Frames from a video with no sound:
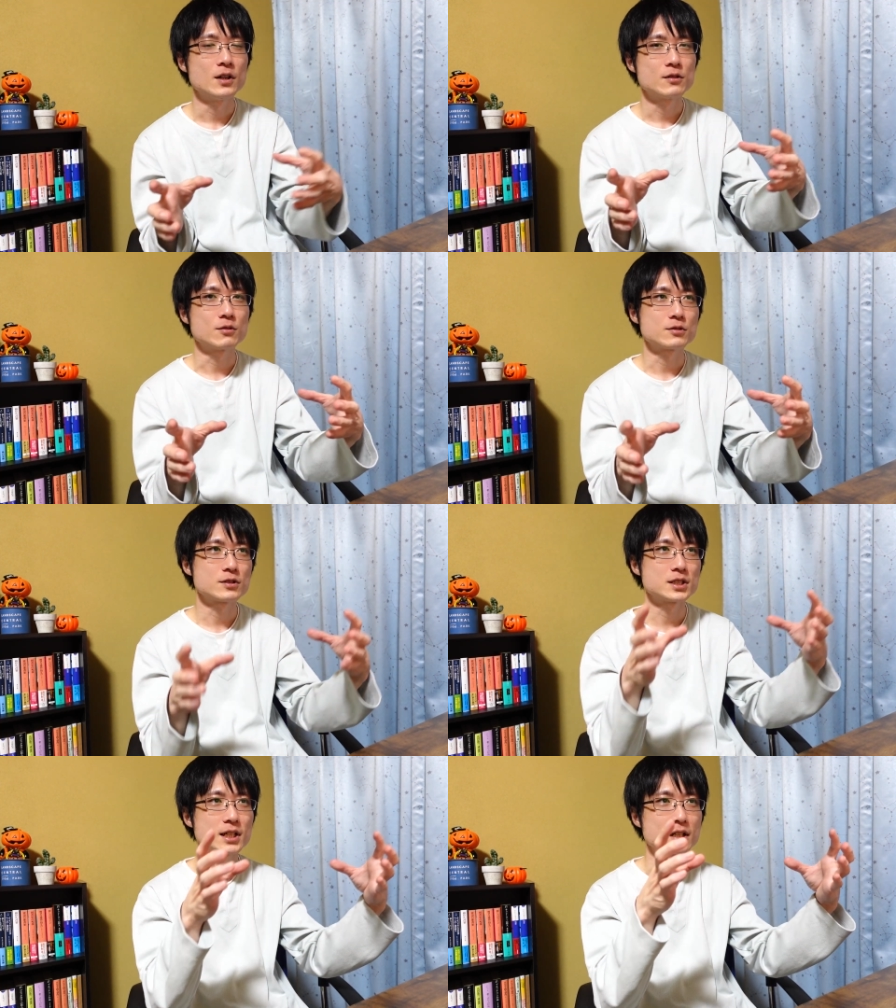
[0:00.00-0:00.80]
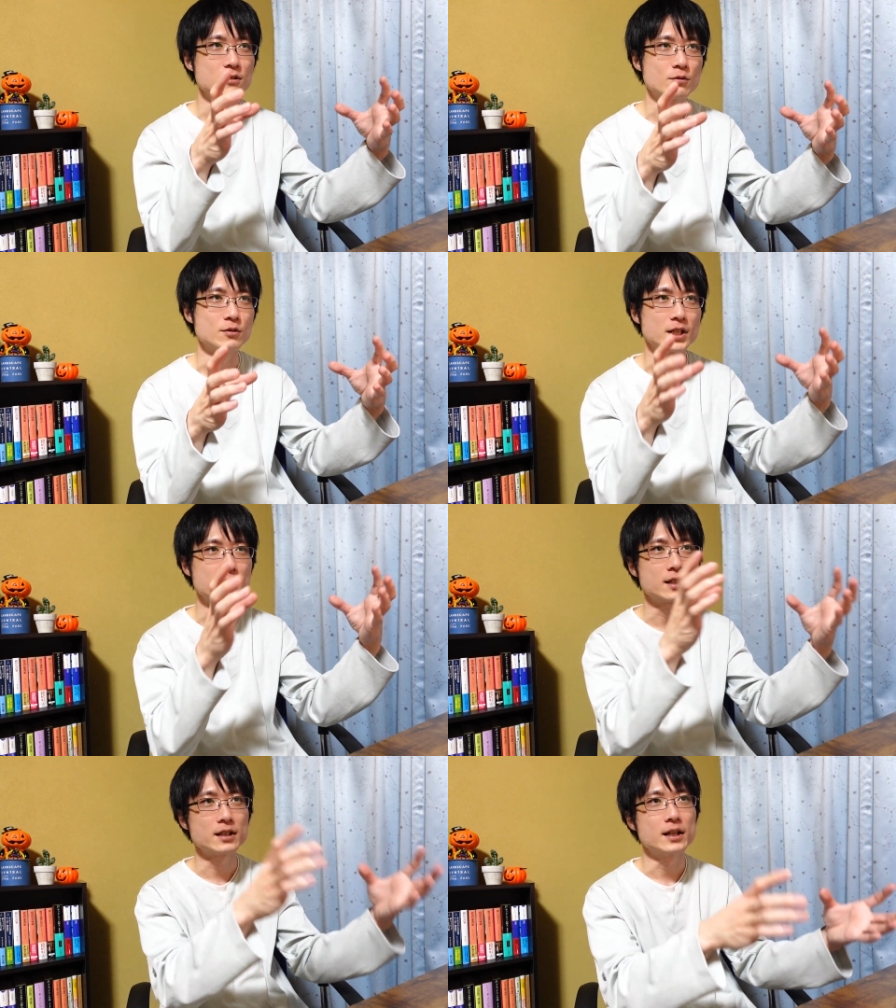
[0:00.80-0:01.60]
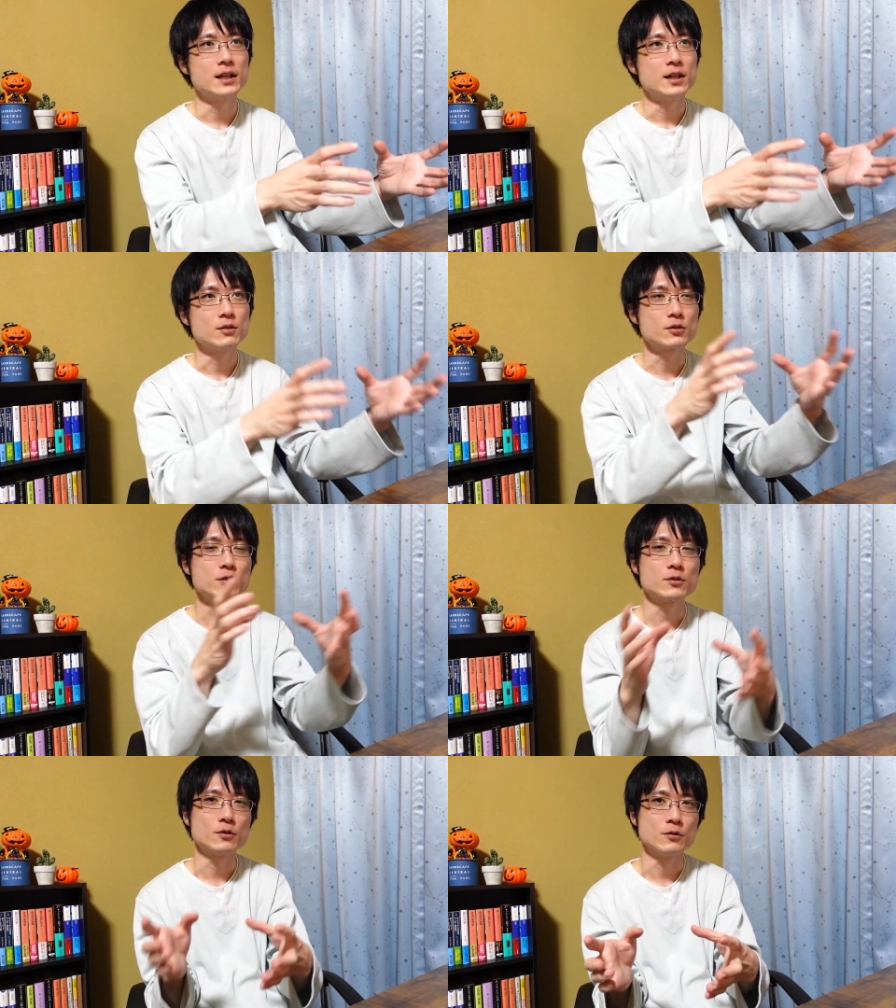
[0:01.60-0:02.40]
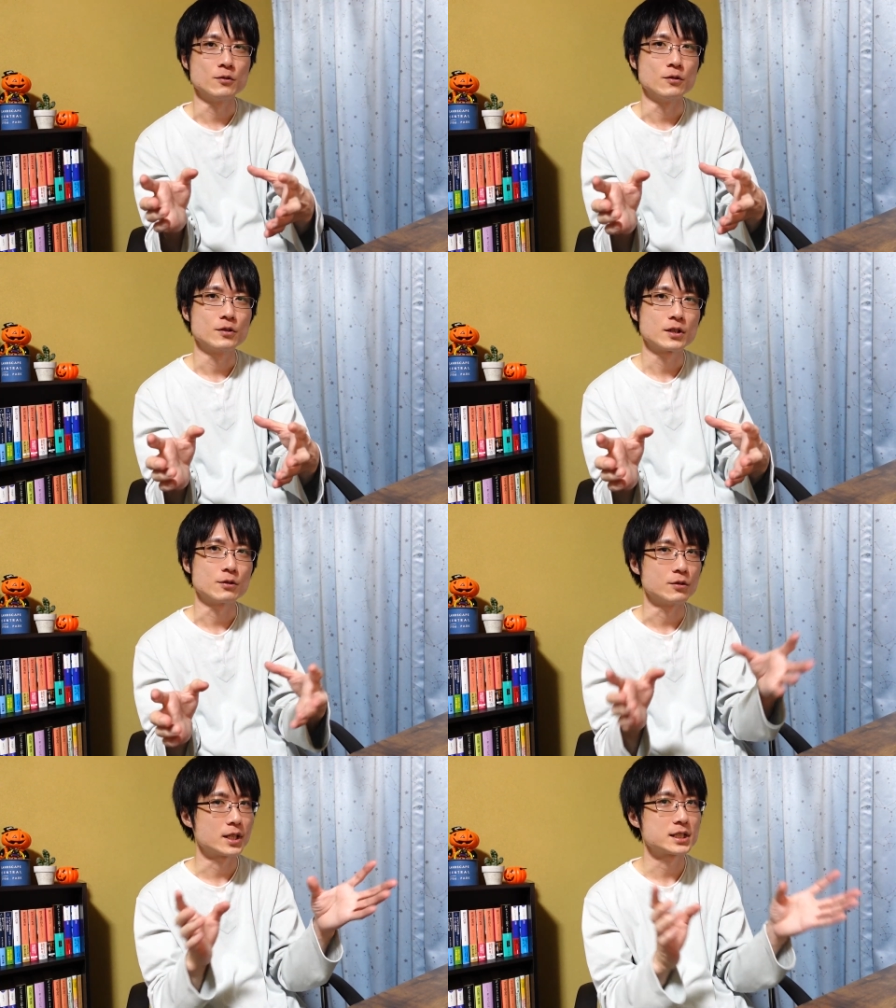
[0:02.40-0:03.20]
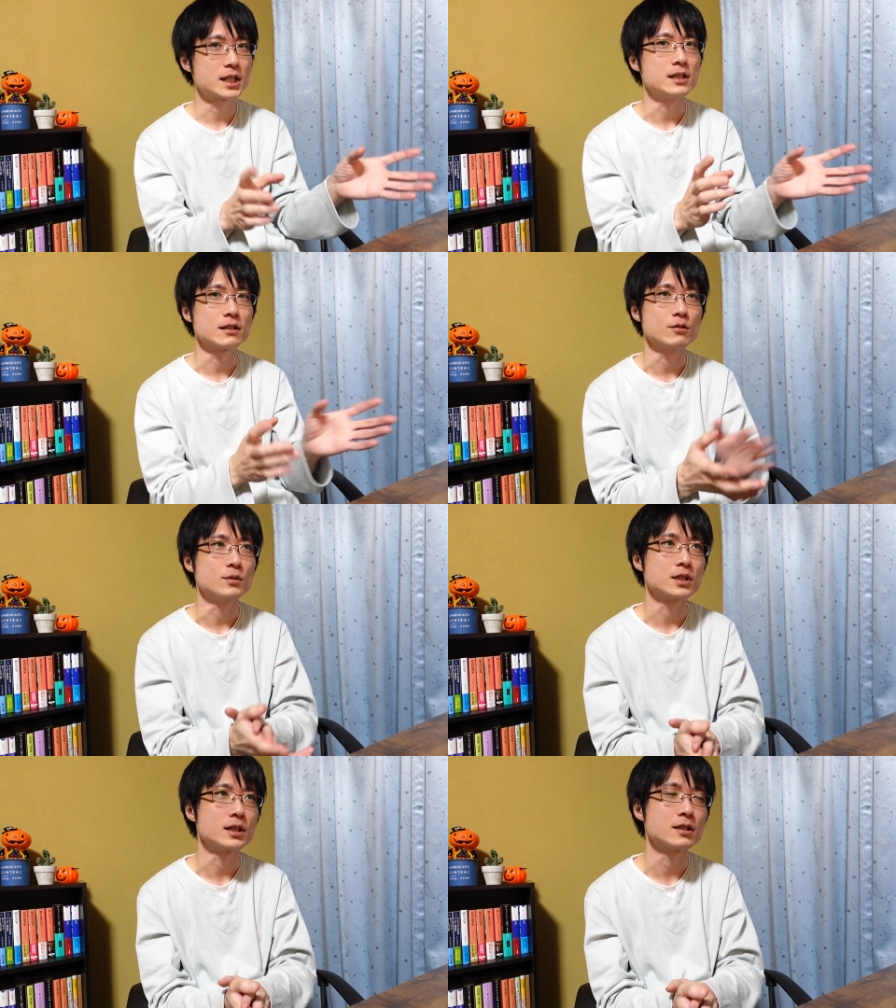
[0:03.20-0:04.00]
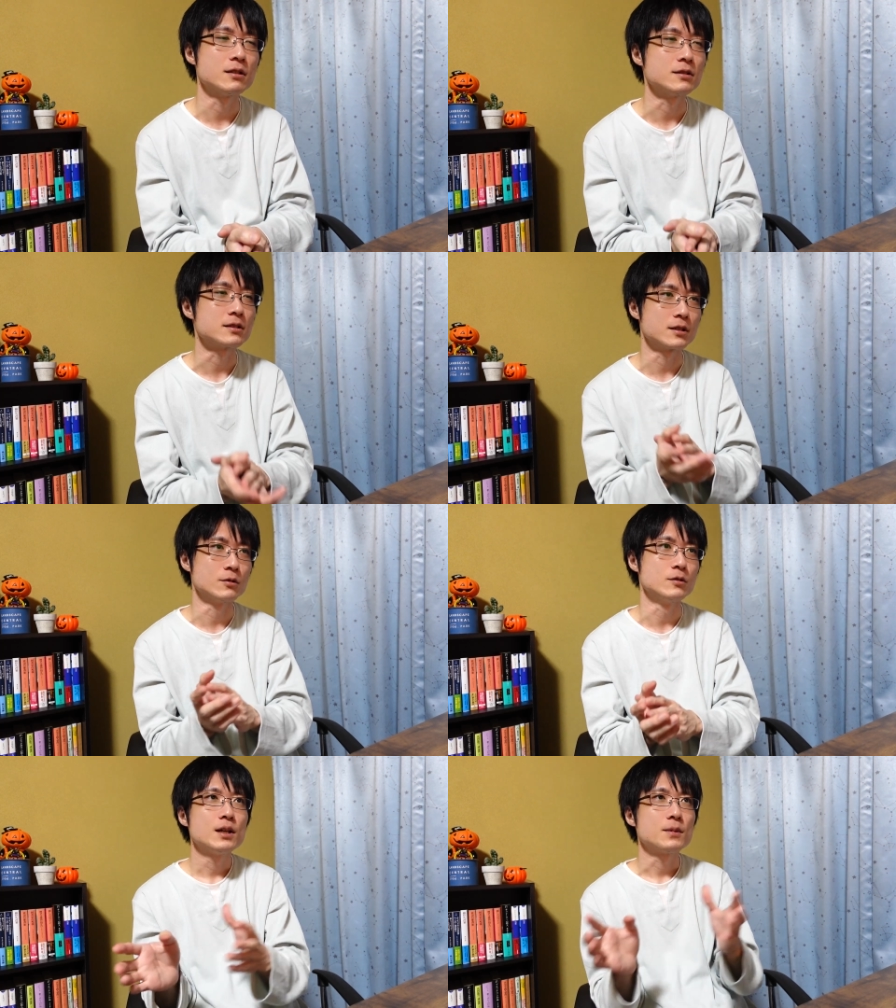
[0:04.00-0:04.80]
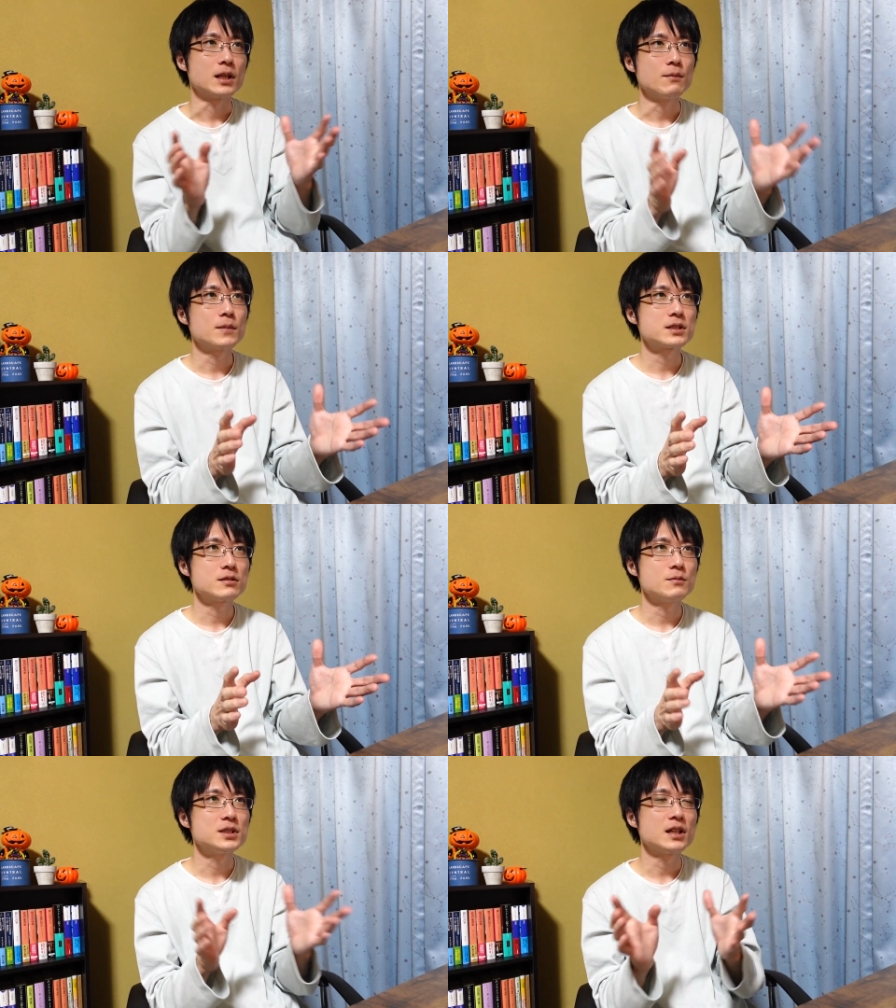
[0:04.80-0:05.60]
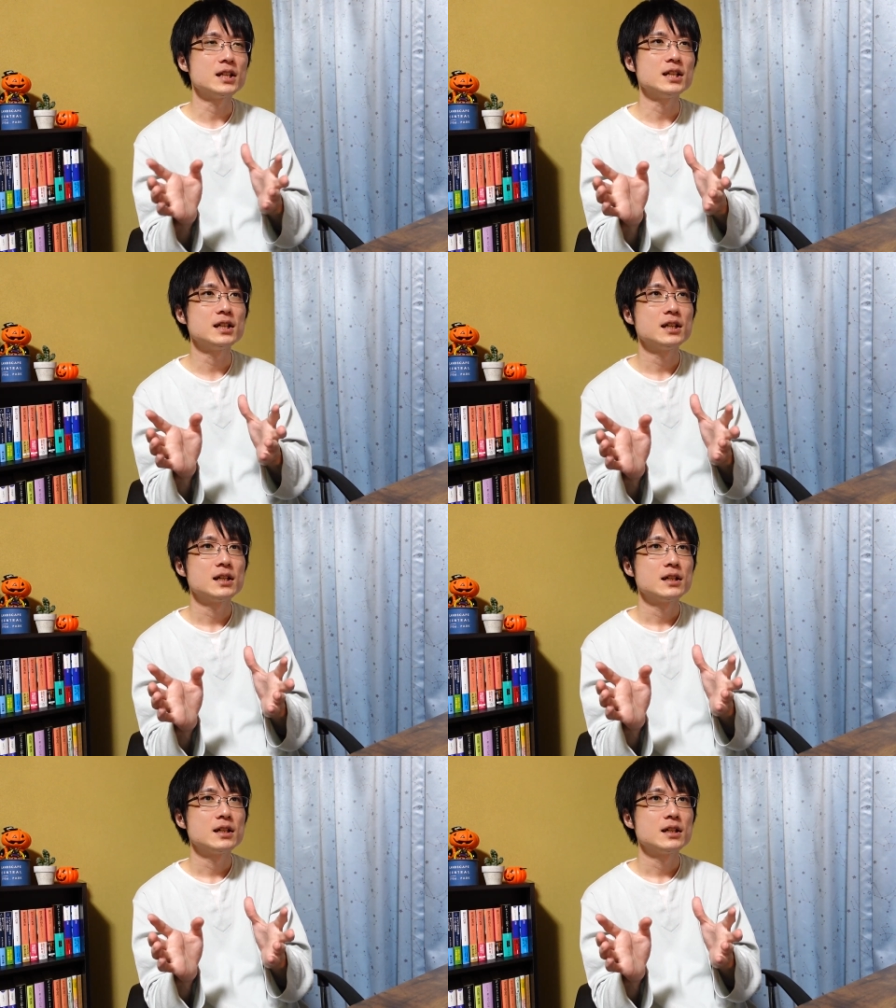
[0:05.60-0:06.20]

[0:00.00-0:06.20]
読書時間の方に当てて読書量を結構増やしたいなと思ってやってるんですけど、まあ、年末のミステリー